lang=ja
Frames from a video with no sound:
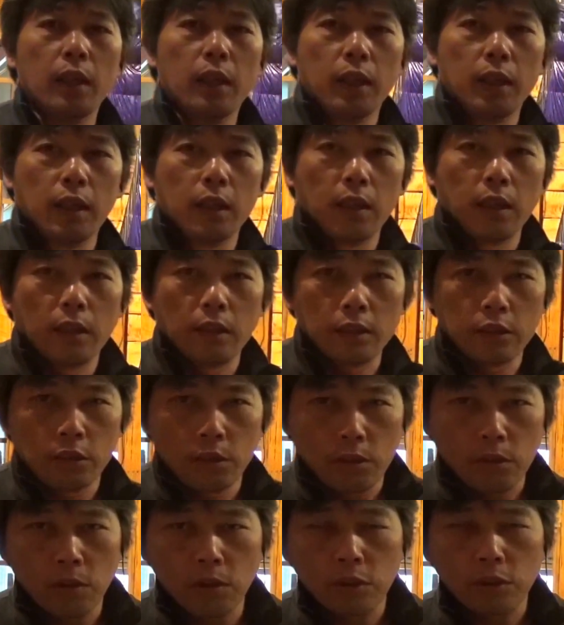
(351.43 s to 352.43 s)
えー、気
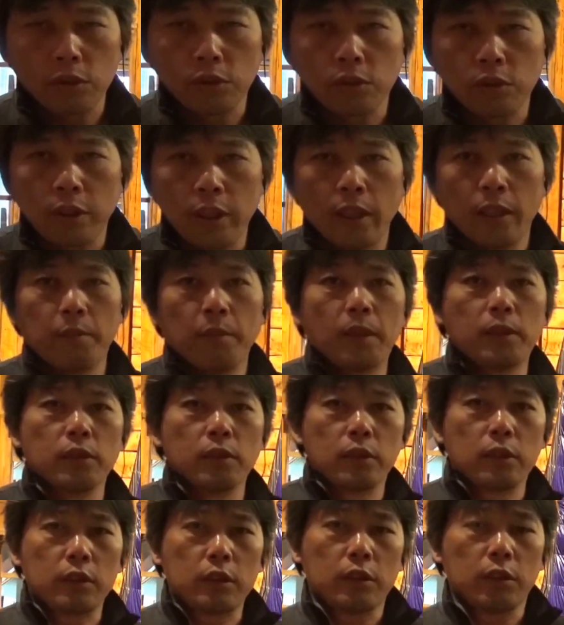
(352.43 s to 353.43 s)
象講習でま
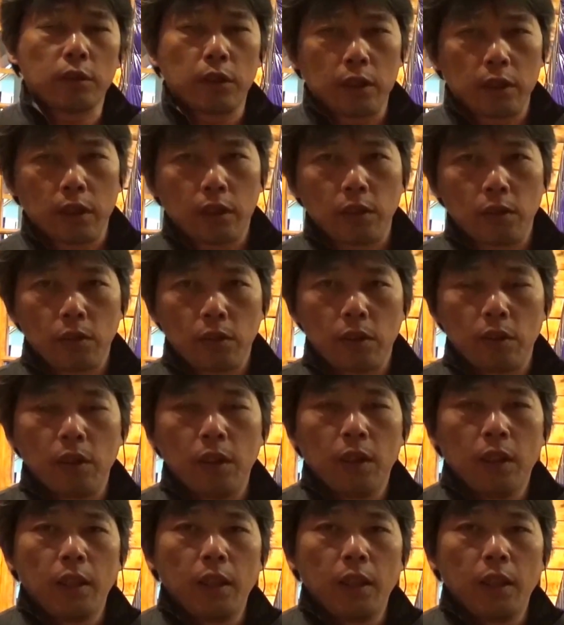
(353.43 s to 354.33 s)
ず基礎的なところ、